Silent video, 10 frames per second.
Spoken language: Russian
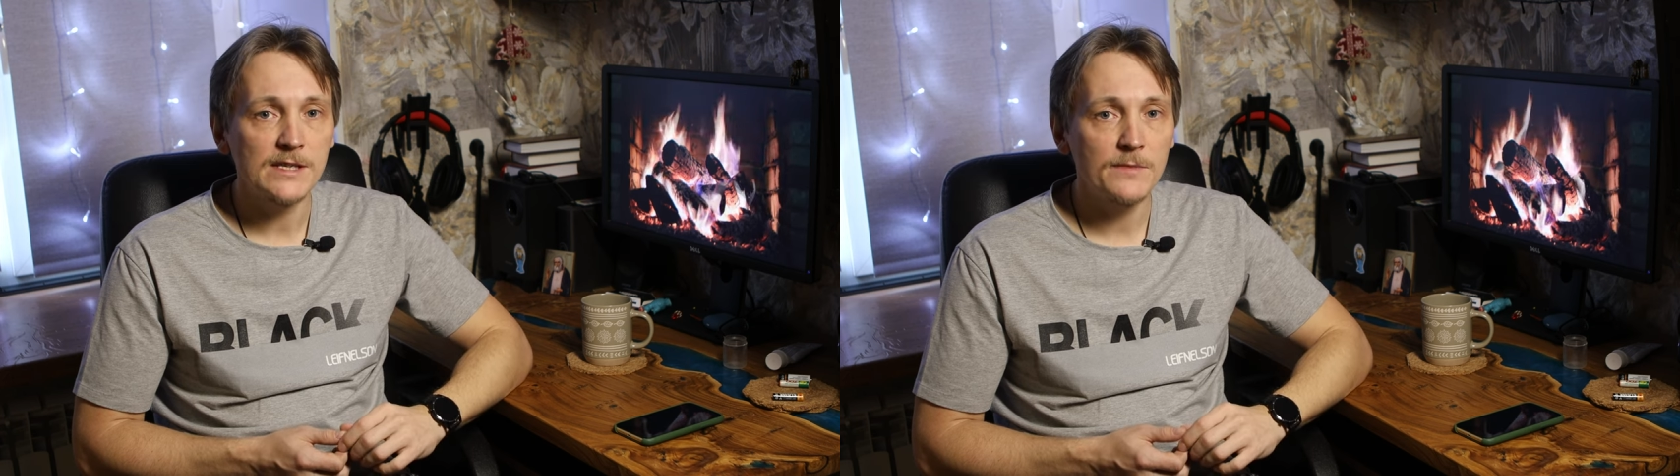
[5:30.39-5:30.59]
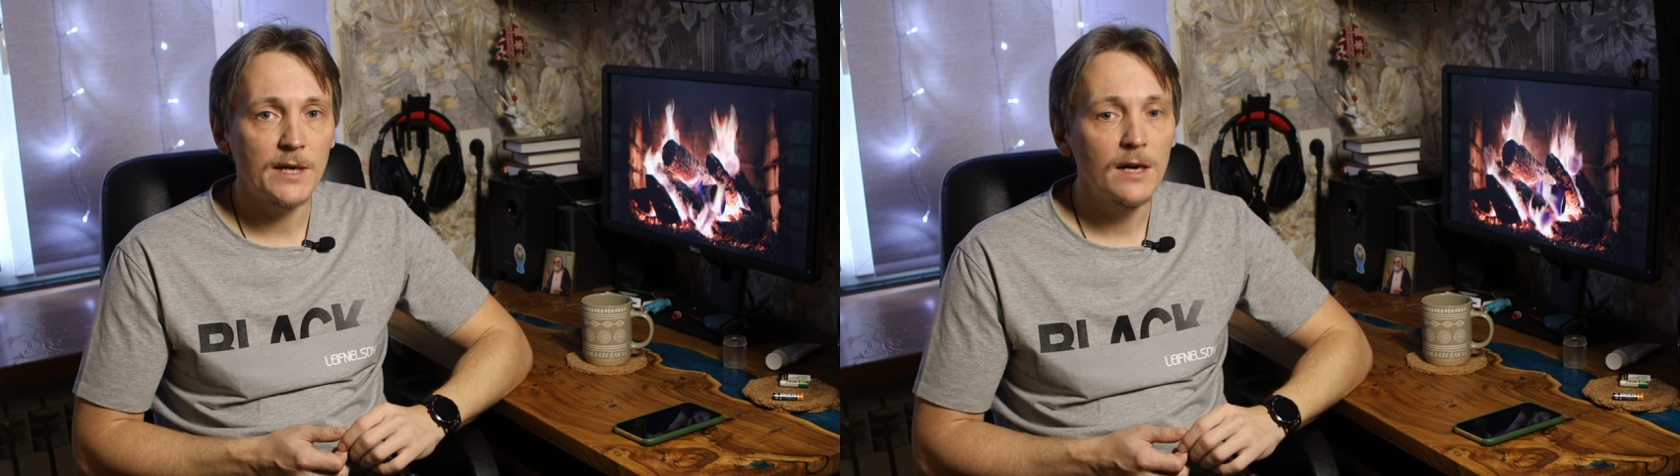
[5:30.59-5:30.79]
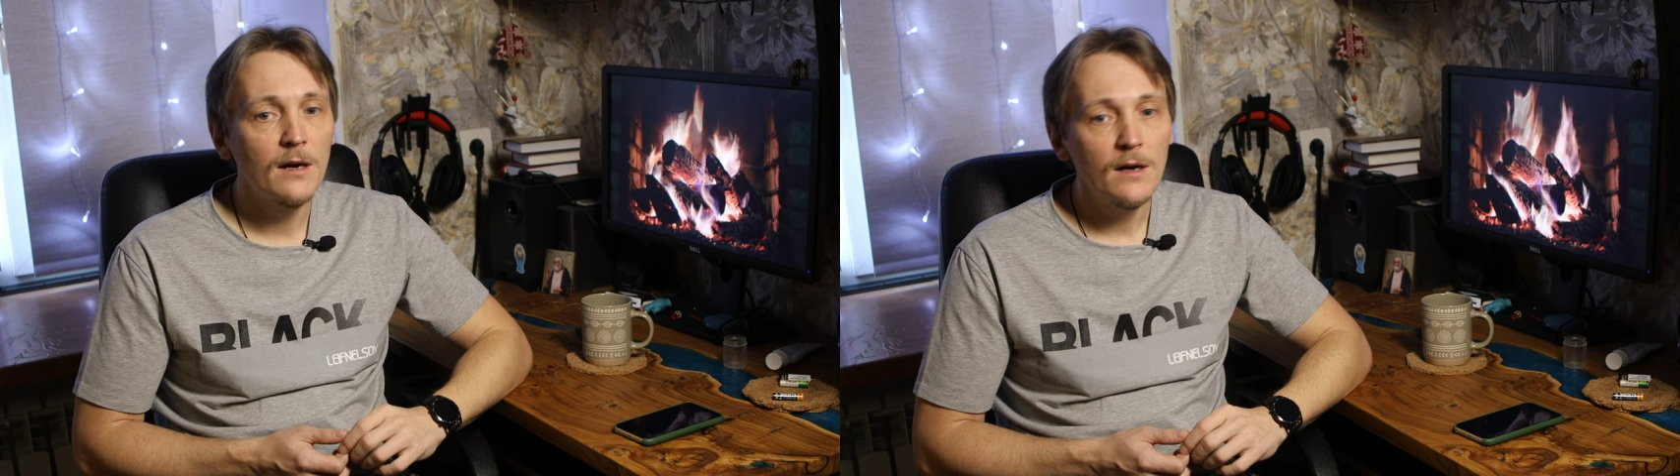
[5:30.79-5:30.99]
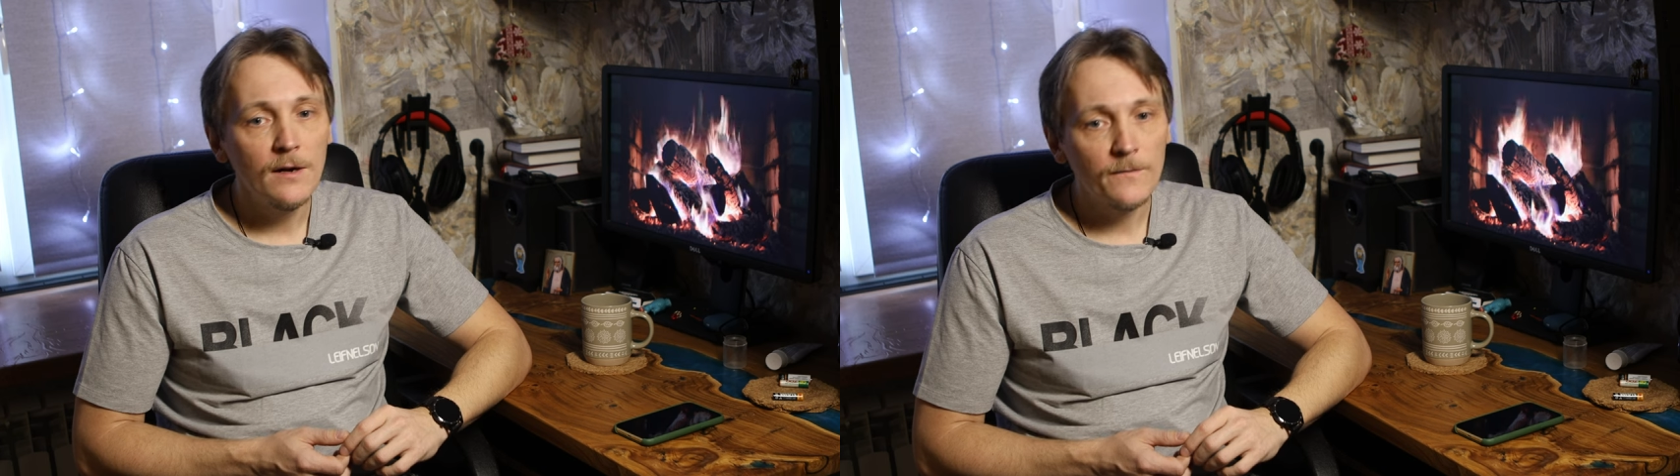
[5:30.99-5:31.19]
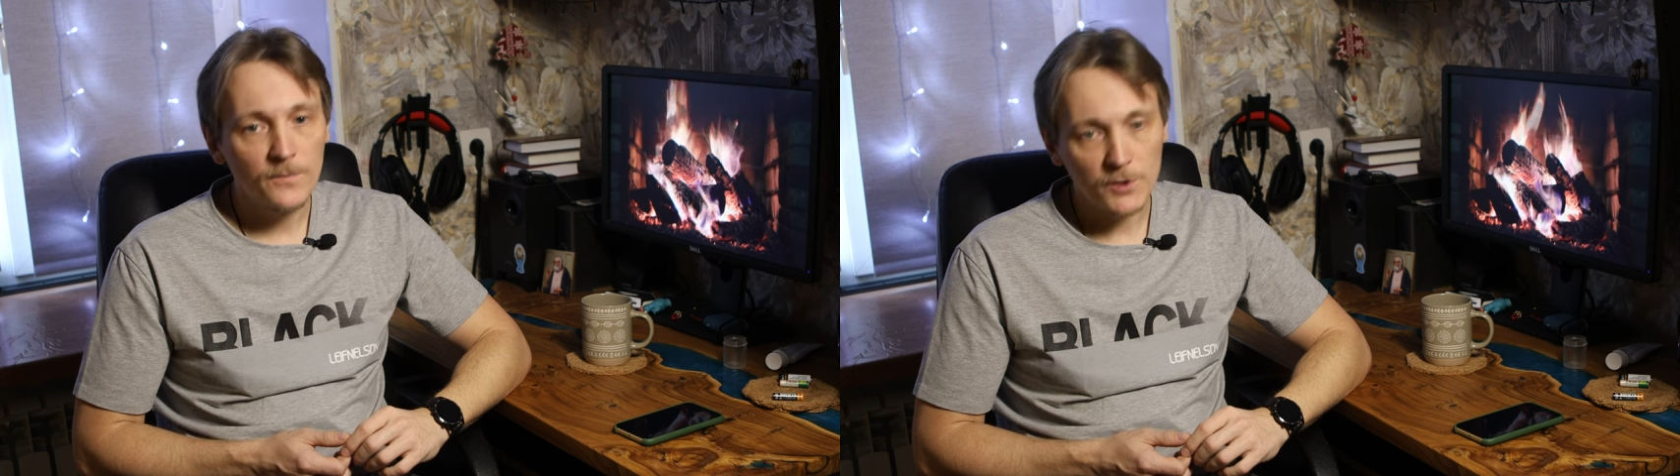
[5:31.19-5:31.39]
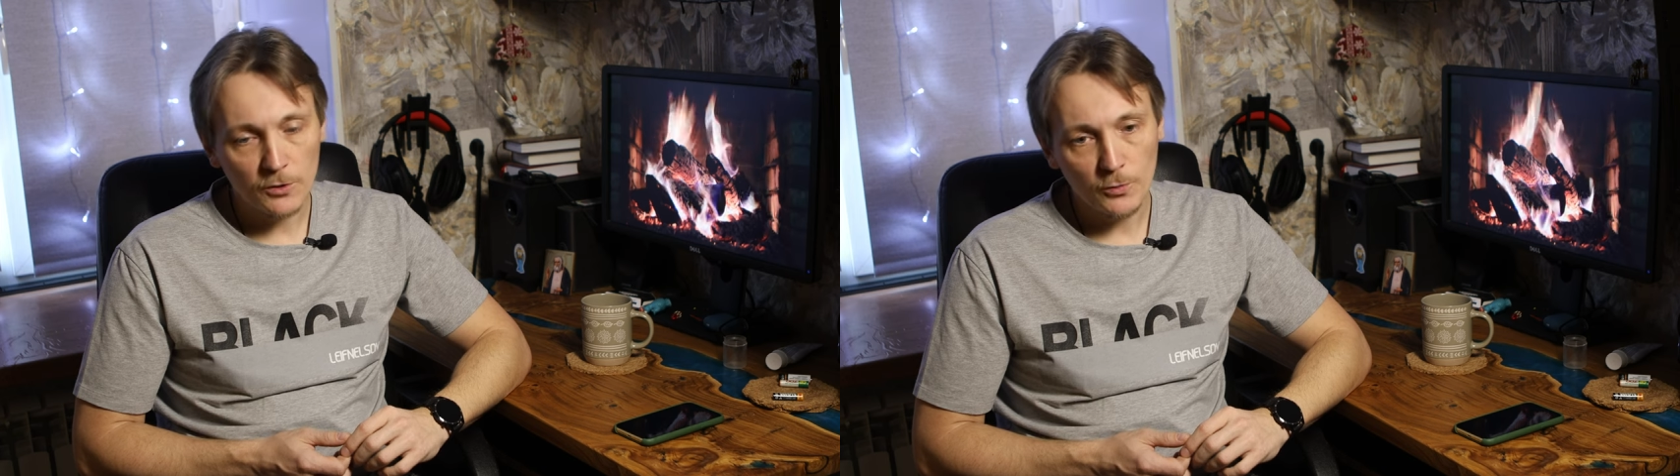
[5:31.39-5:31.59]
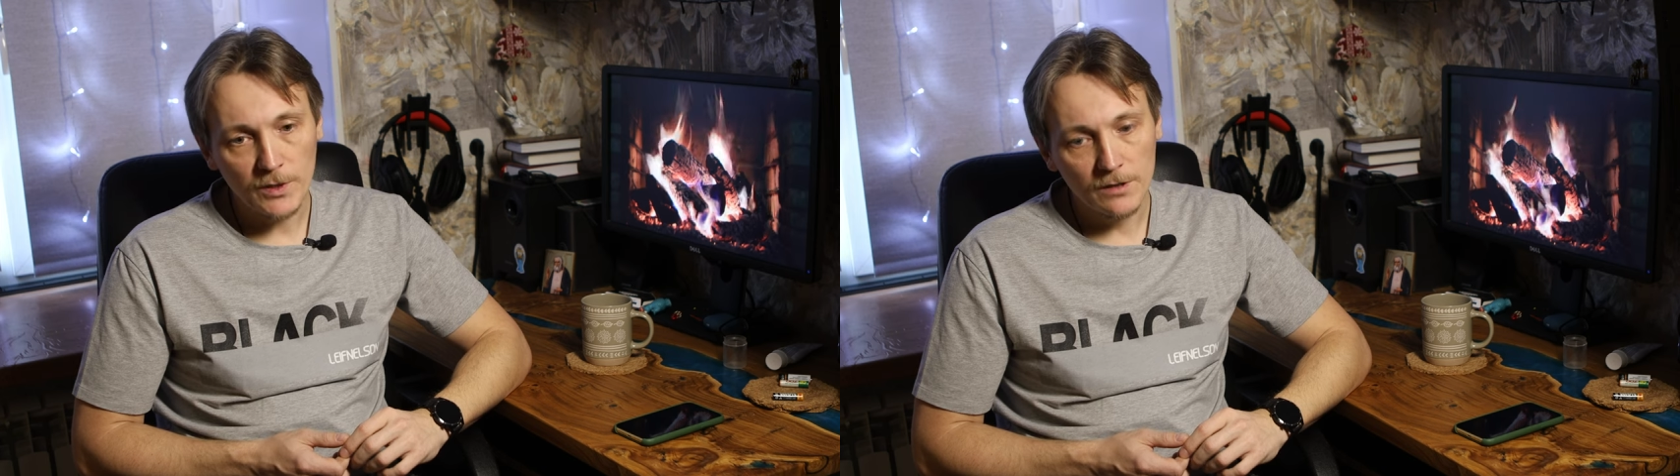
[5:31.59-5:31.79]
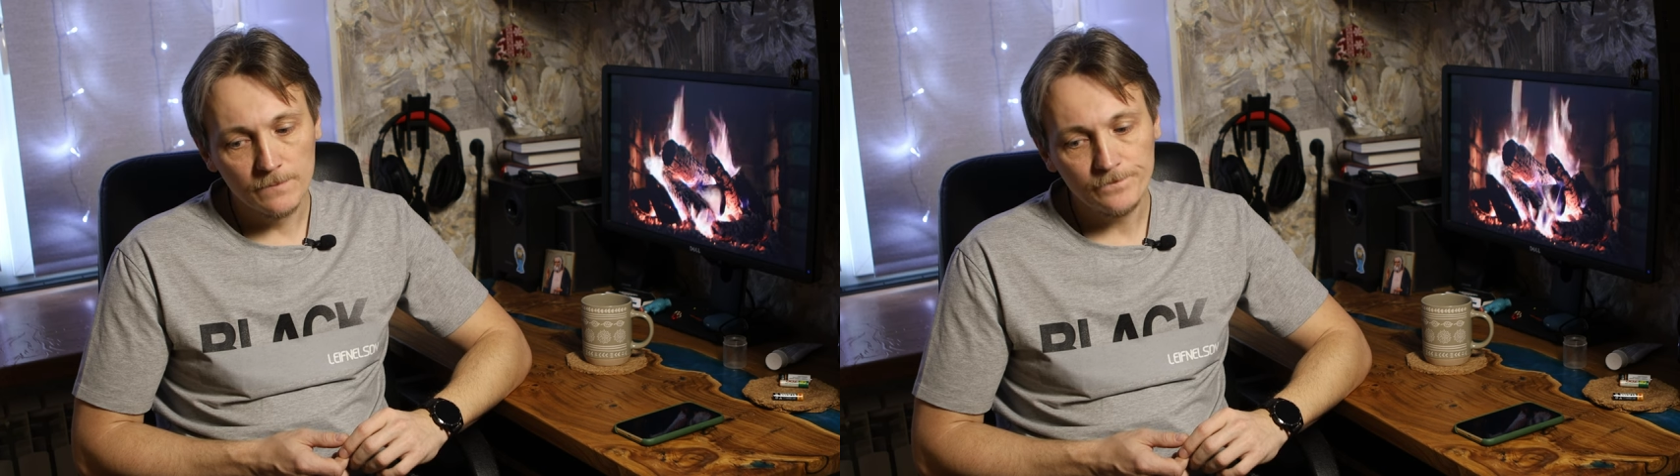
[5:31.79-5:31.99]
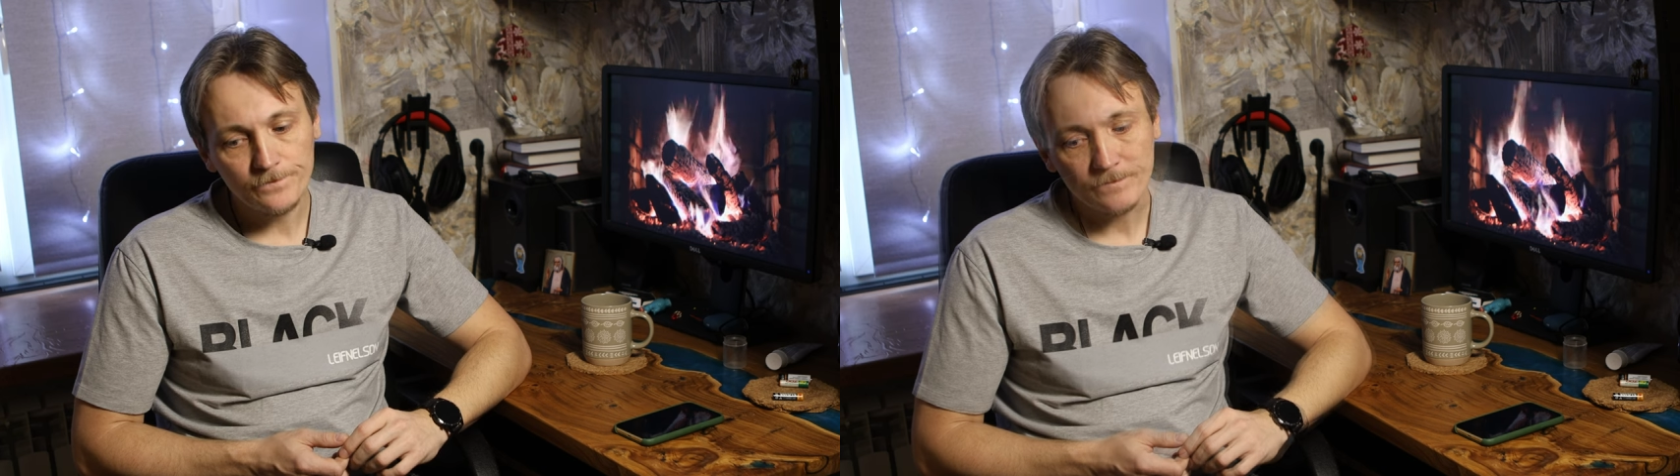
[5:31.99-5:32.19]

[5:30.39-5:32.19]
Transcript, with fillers: для себя, вот, и купил,